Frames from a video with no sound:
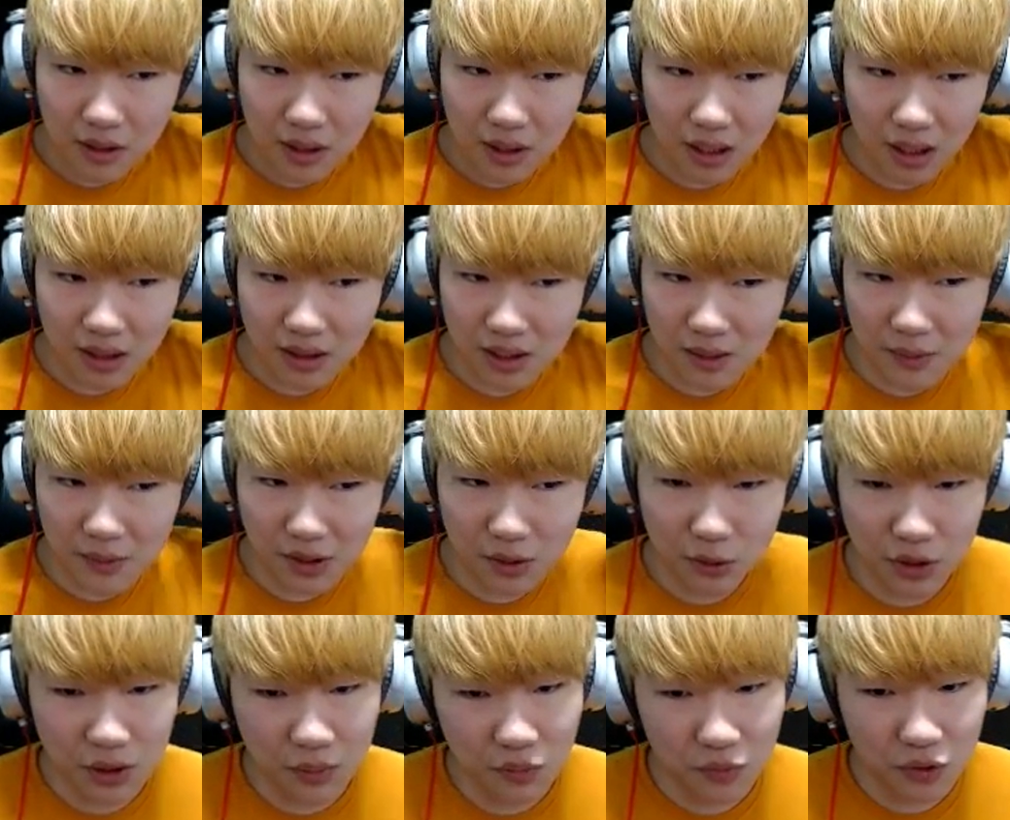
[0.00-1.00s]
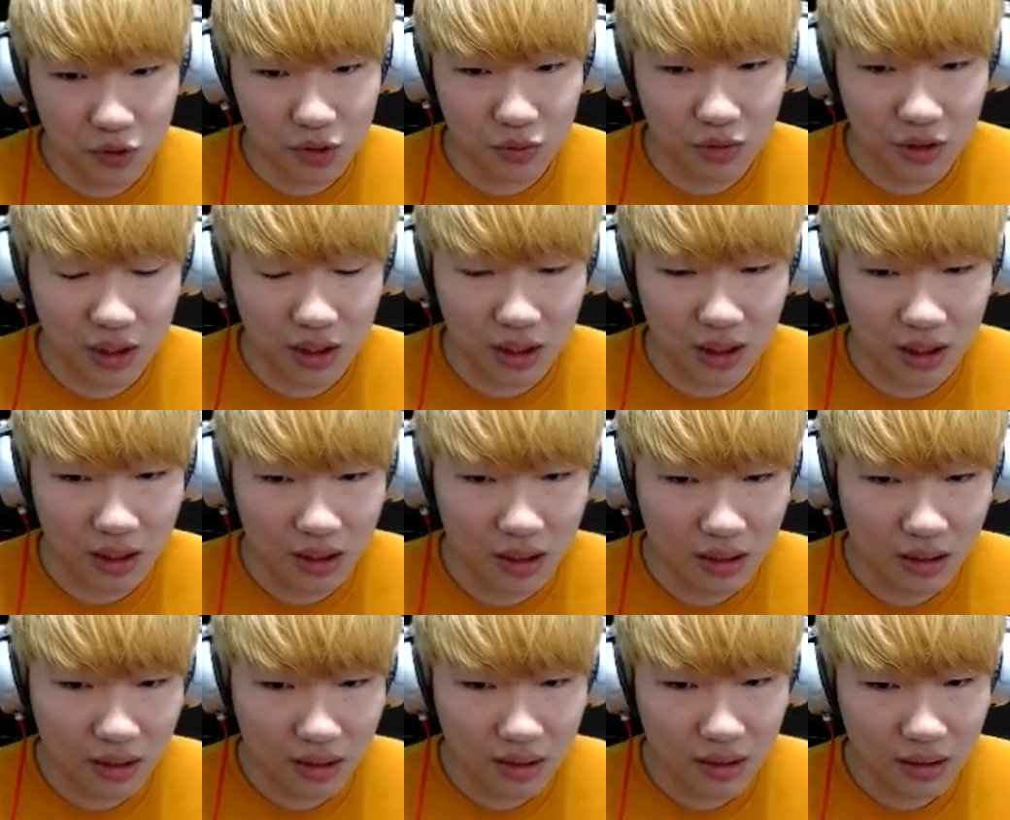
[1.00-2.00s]
아 12, 9, 16이구나
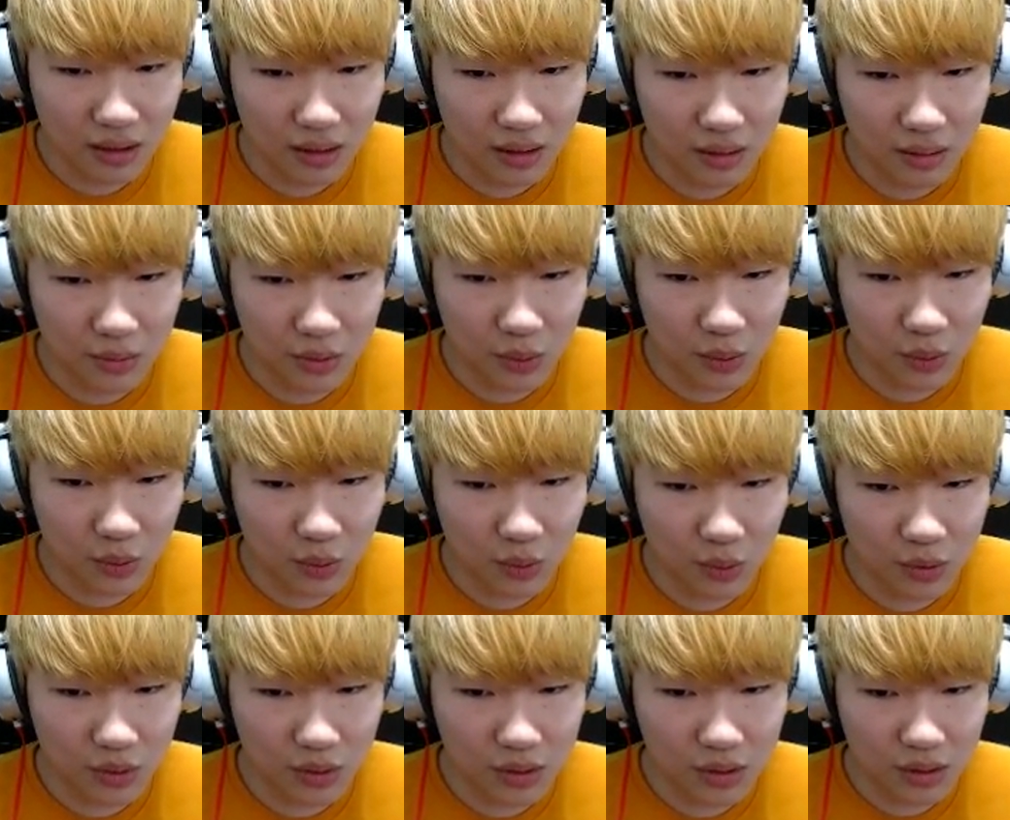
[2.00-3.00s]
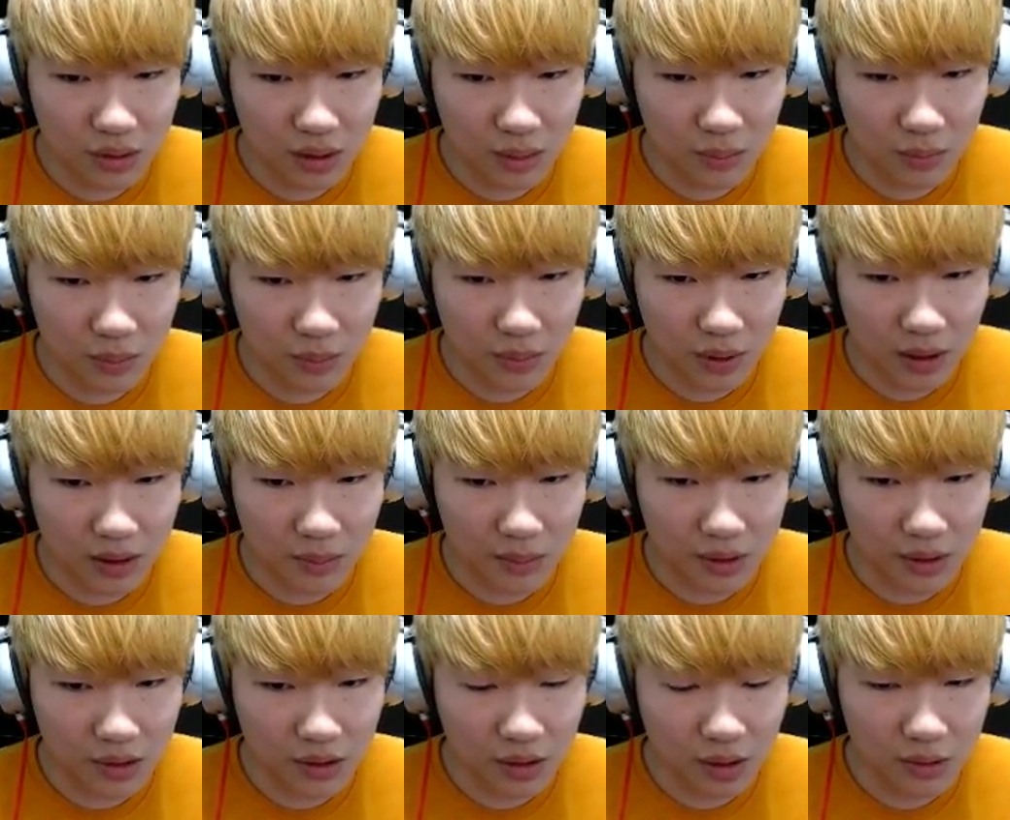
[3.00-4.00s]
그럼 속도를 한 번 아니야
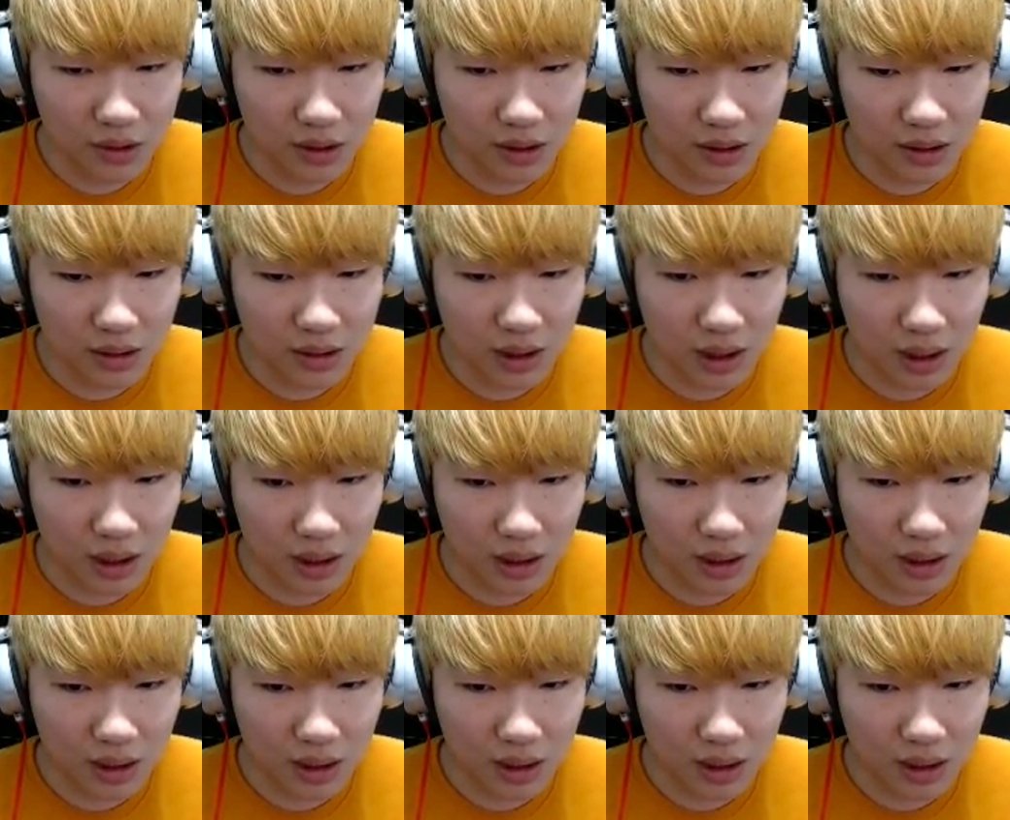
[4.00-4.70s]
민첩을 이제 찍자